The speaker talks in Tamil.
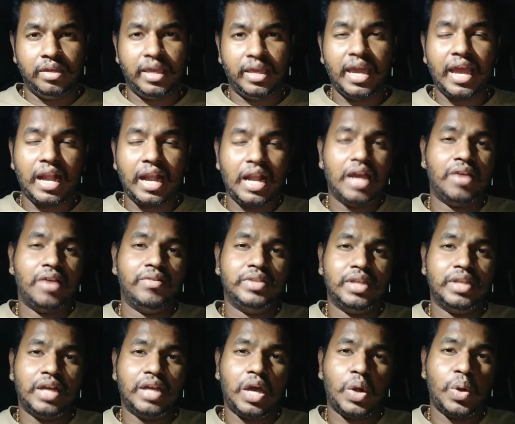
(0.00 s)
கேரளாவுக்கு
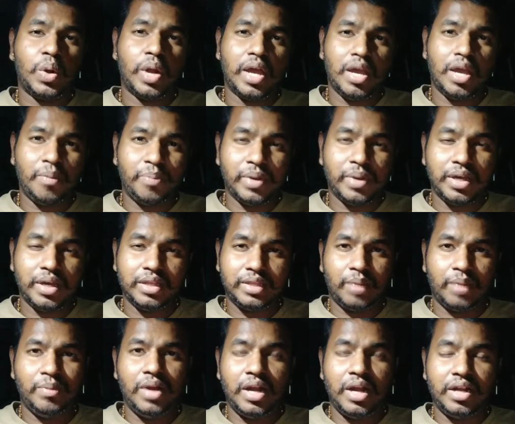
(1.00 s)
வந்த கரோனா எப்போ
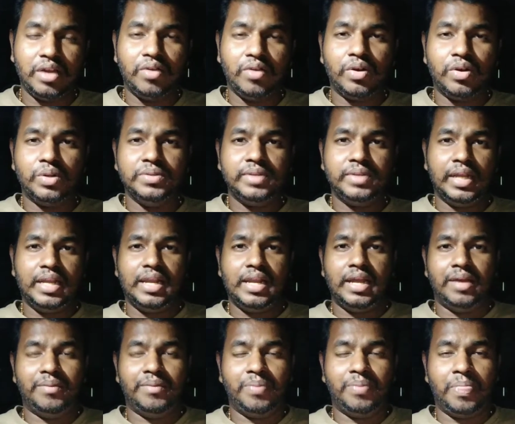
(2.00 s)
தமிழ்நாட்டுக்கு வரும்னு
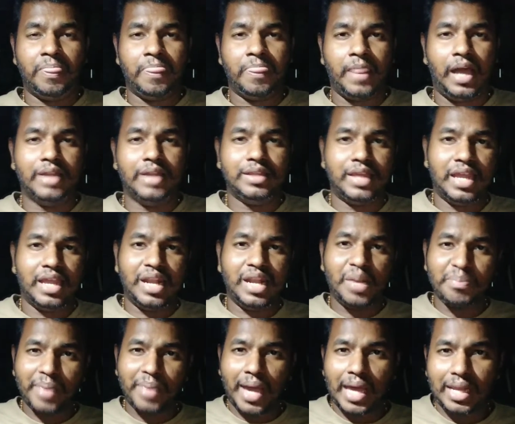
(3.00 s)
தெரியல அதுக்கு என்ன
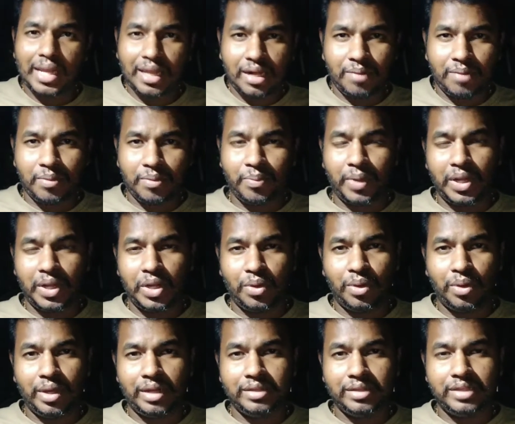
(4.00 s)
பேரியர் நம்ம
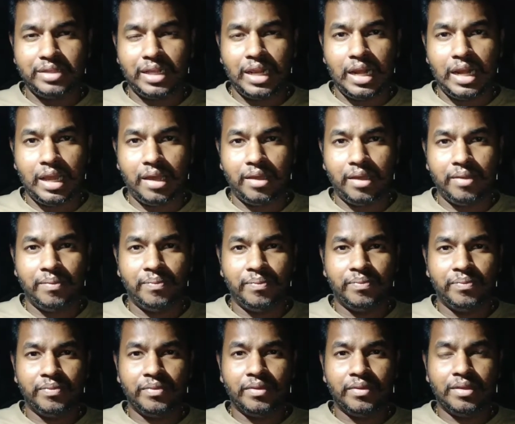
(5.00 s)
பண்ணியிருக்கோங்கிறது தெரியல
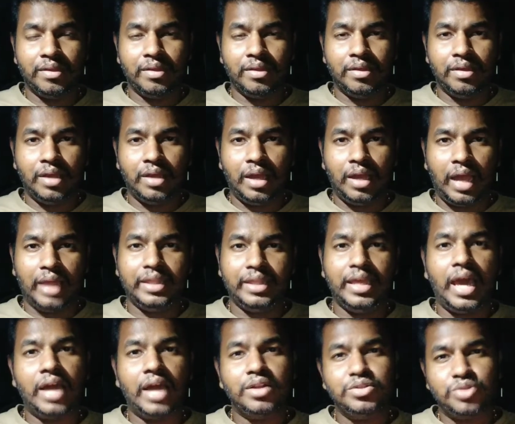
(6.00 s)
அதை
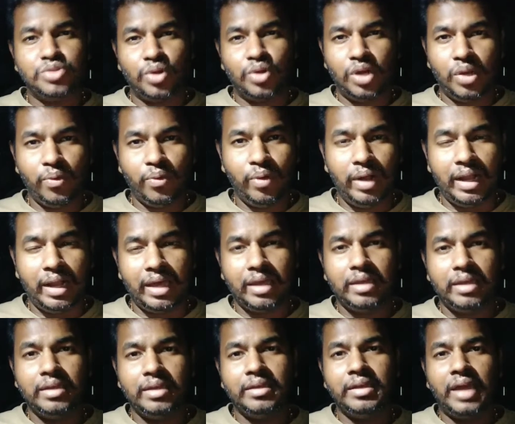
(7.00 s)
யாரும் சொல்லவும் இல்லை
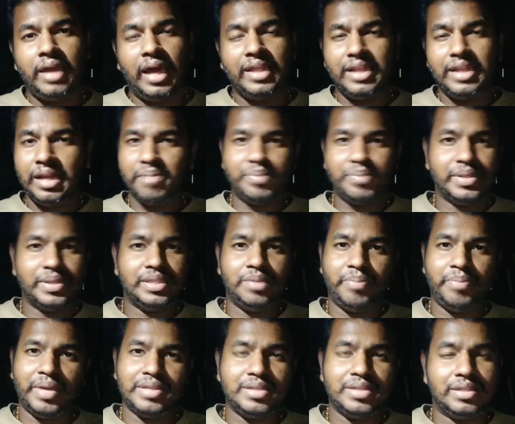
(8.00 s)
அதெல்லாம் பற்றி
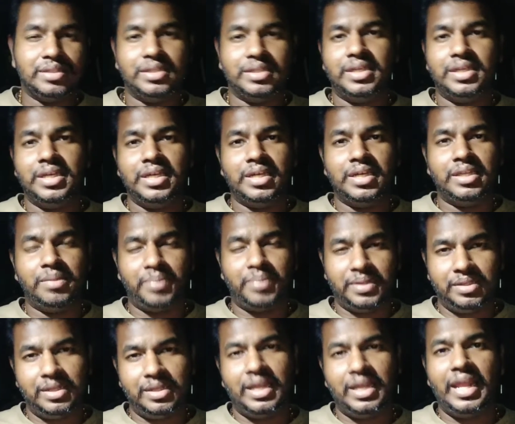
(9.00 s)
பேசுகிறதுக்கு அந்த
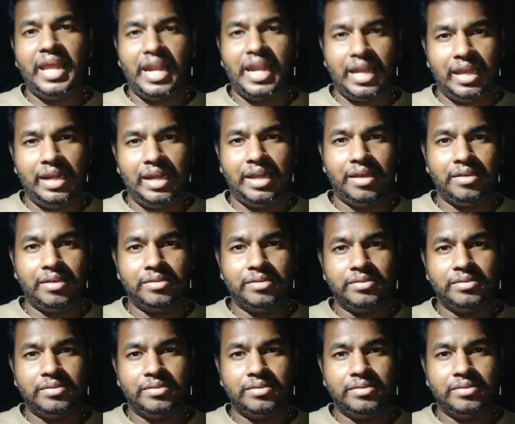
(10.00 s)
பத்திரிக்கையே இடம் இல்லை